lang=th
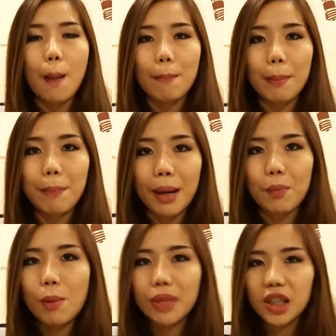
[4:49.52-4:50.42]
มาปรับ
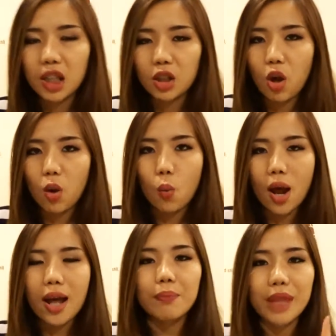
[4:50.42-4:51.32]
ความคิดกันก่อน
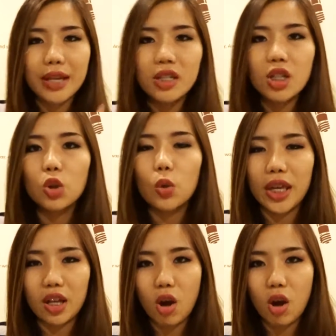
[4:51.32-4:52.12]
ว่าให้เชื่อตัวเอง